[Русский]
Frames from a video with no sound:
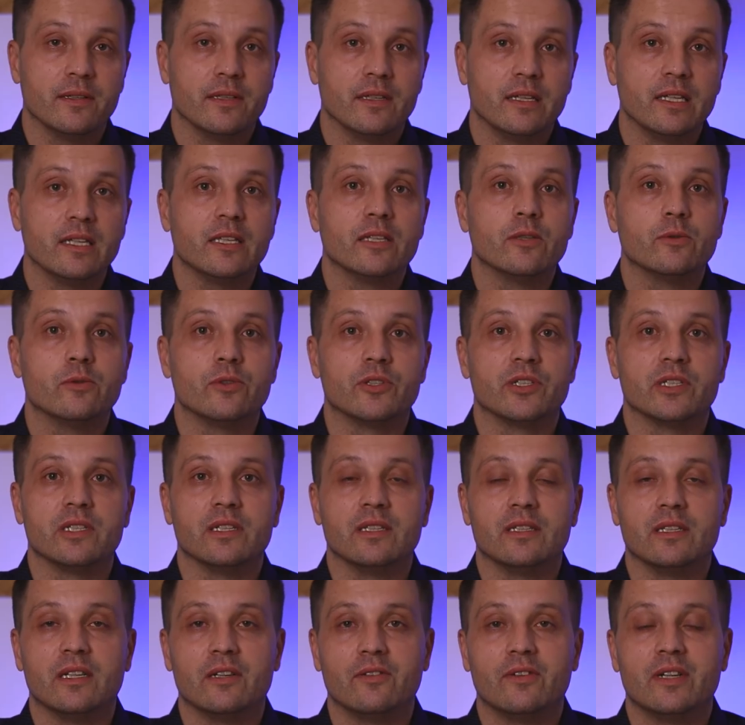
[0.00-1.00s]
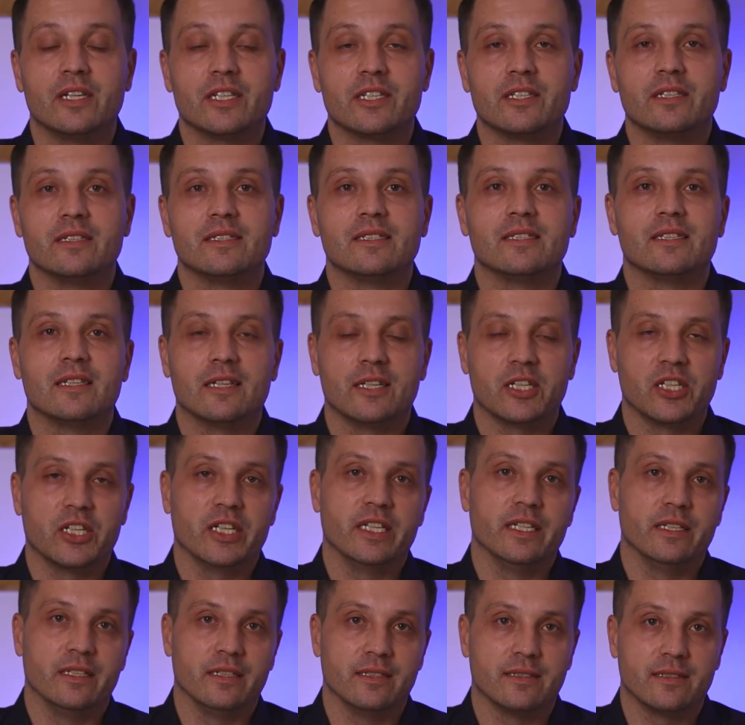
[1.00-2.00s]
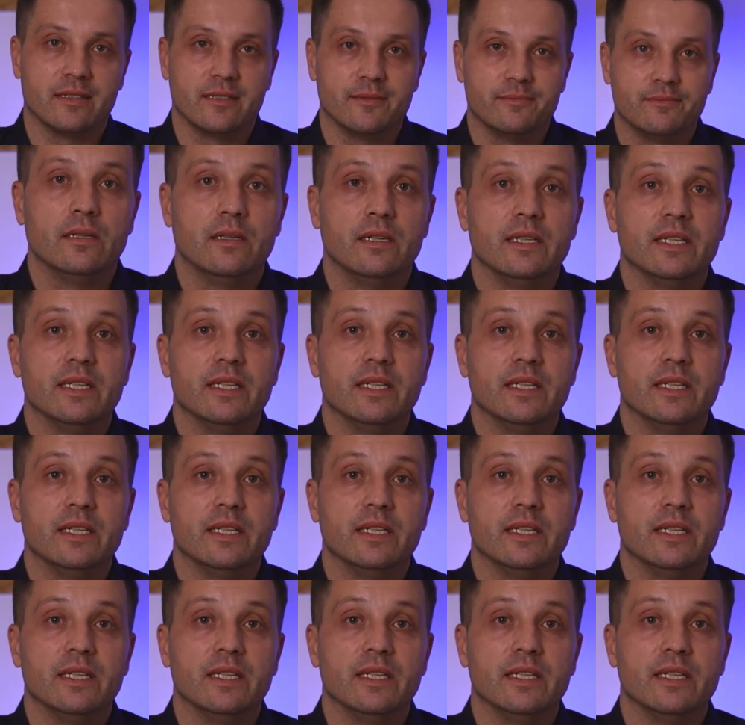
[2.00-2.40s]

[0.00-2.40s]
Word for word: Это уже на ваш страх и риск.